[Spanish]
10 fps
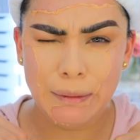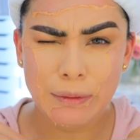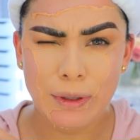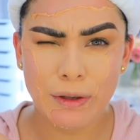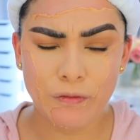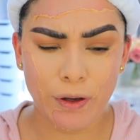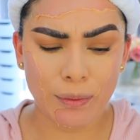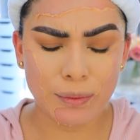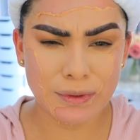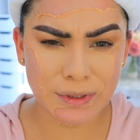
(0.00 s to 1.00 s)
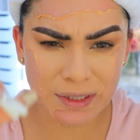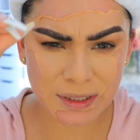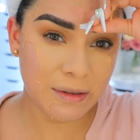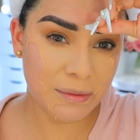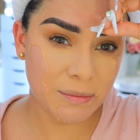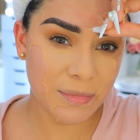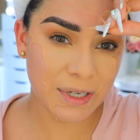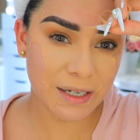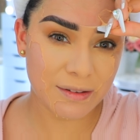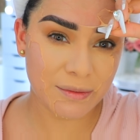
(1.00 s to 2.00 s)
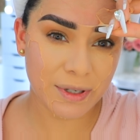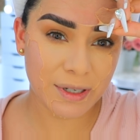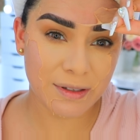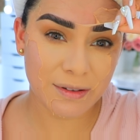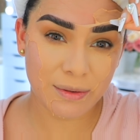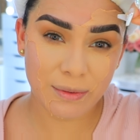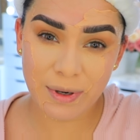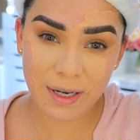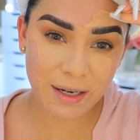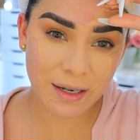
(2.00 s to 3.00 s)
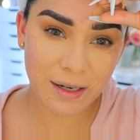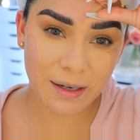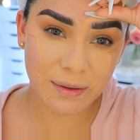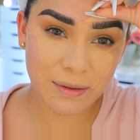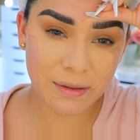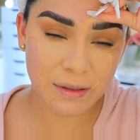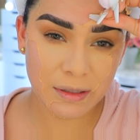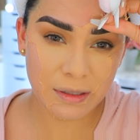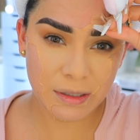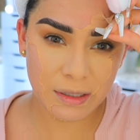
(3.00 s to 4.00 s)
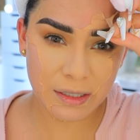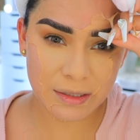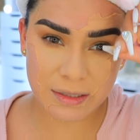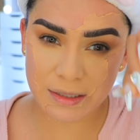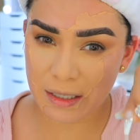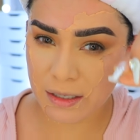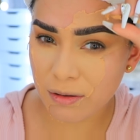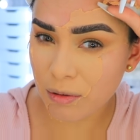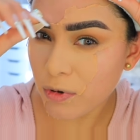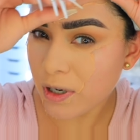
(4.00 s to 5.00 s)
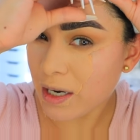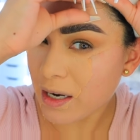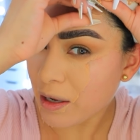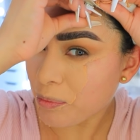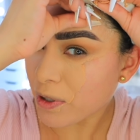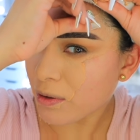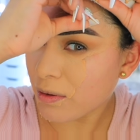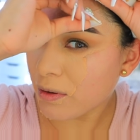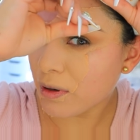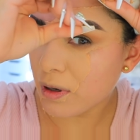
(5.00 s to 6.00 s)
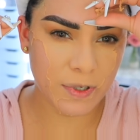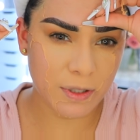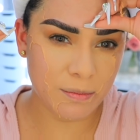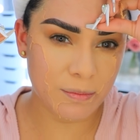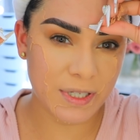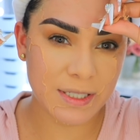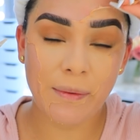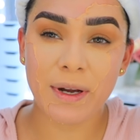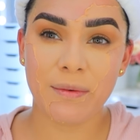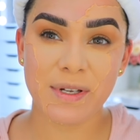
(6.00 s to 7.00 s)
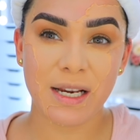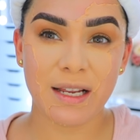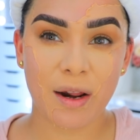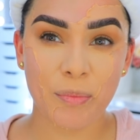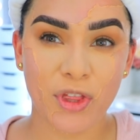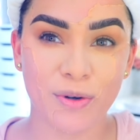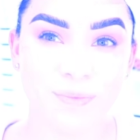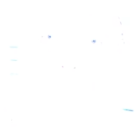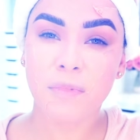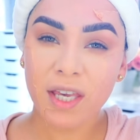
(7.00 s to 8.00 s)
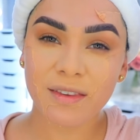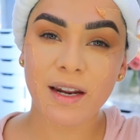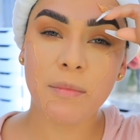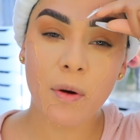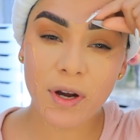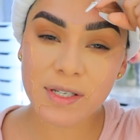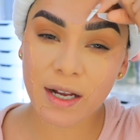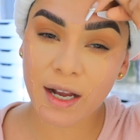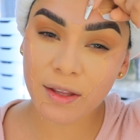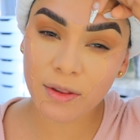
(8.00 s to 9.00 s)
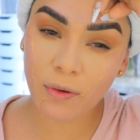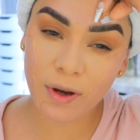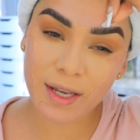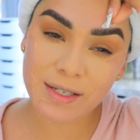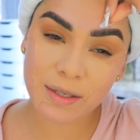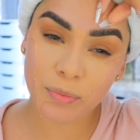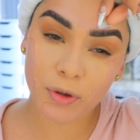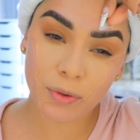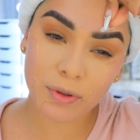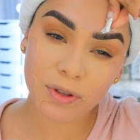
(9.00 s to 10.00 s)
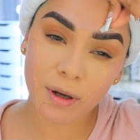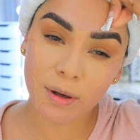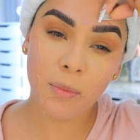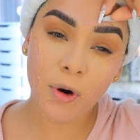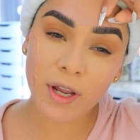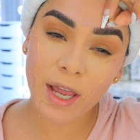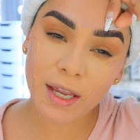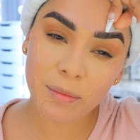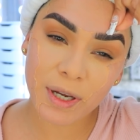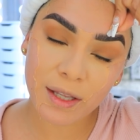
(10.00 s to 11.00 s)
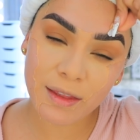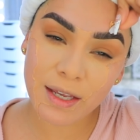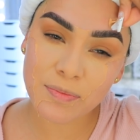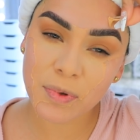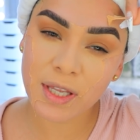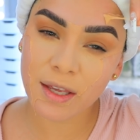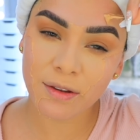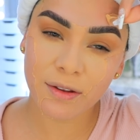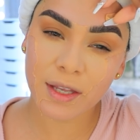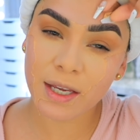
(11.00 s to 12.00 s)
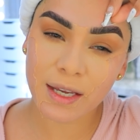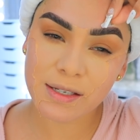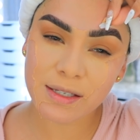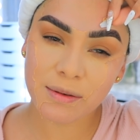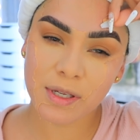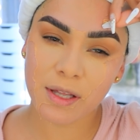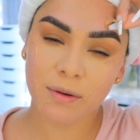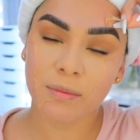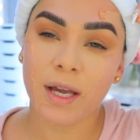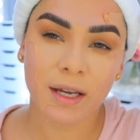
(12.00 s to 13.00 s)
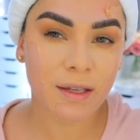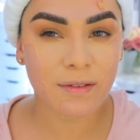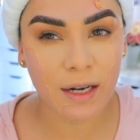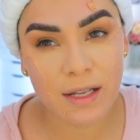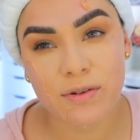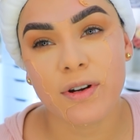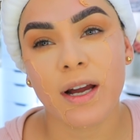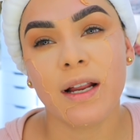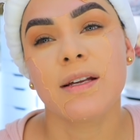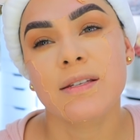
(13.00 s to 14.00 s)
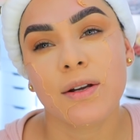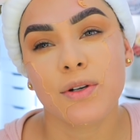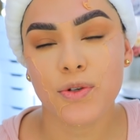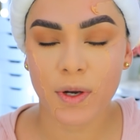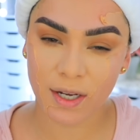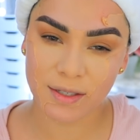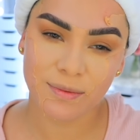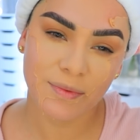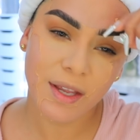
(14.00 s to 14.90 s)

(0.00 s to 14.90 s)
duele feo. Vean esto, vean esto. ¡Wow! Este sí salió como que rápido pensaba que iba a salir rápido. Mientras me voy sacando este producto, voy a irme despidiendo de este video. Vean que hasta las orejas las tengo chuecas.